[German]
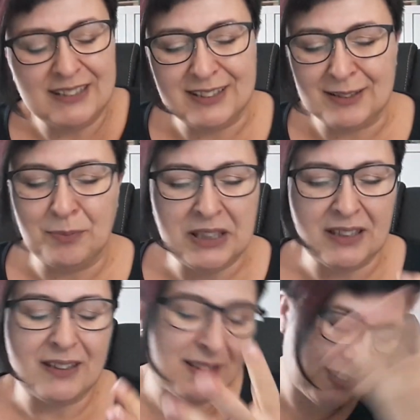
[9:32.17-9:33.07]
hat sie
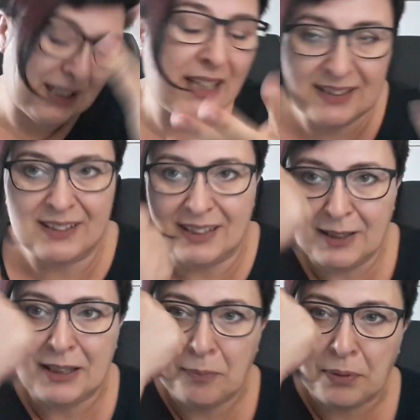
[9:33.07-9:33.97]
mir, ja, hat sie
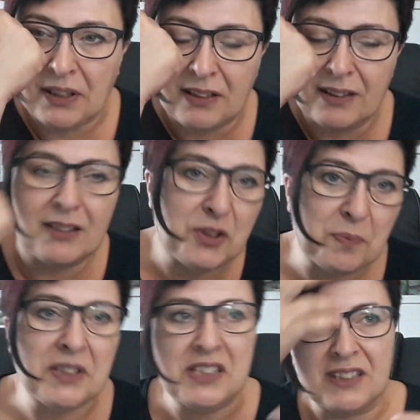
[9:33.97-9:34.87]
die, die Brille,
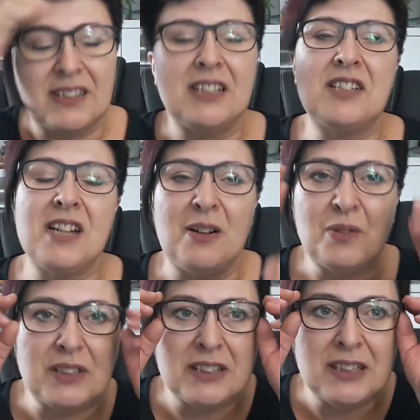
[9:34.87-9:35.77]
sprich das rechte
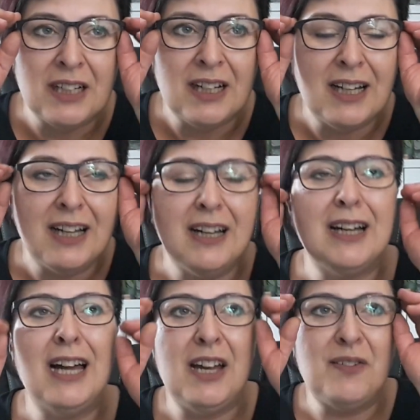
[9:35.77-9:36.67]
Auge
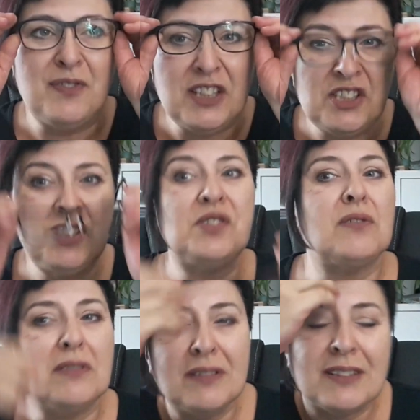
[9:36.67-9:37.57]
äh, erwischt
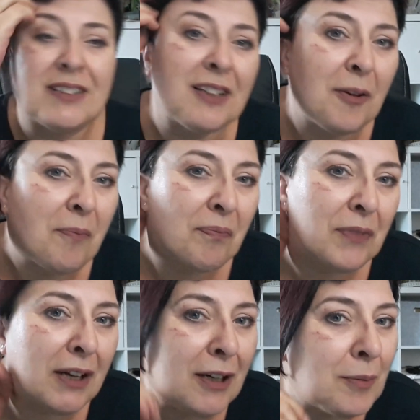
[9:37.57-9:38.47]
und
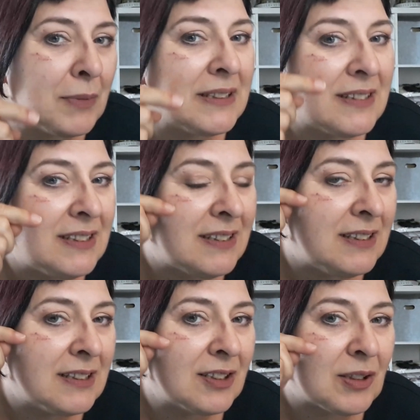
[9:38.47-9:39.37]
ja, man sieht
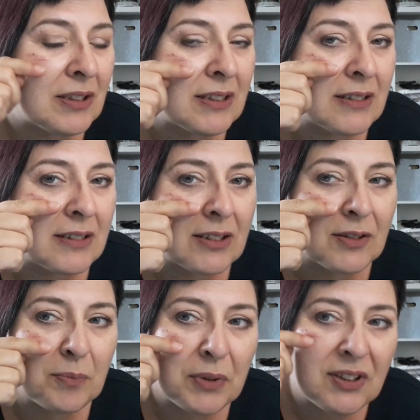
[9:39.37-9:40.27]
hier noch
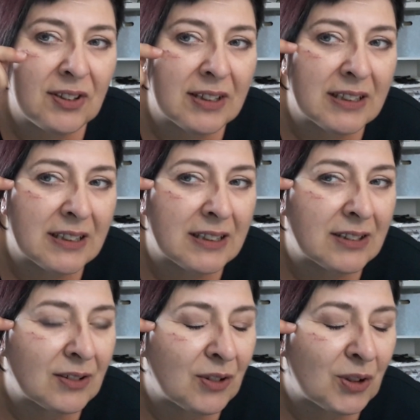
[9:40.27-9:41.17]
so ein bisschen, das
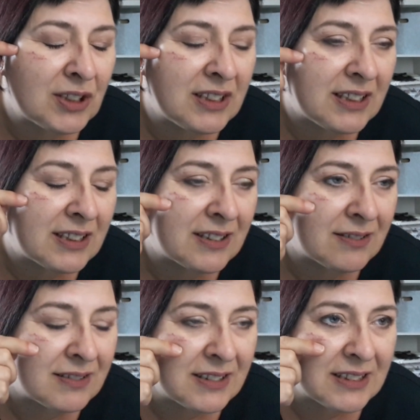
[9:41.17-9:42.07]
ist er noch dick
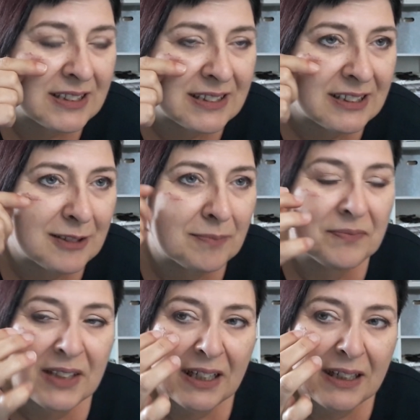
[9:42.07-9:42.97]
und
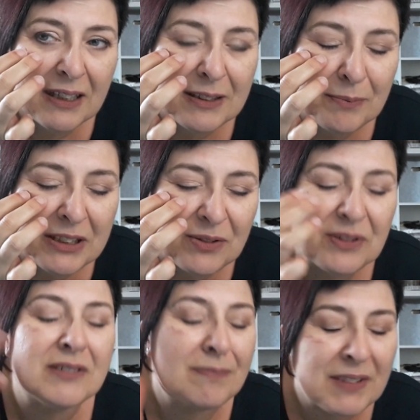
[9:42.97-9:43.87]
ähm, ja, mir tut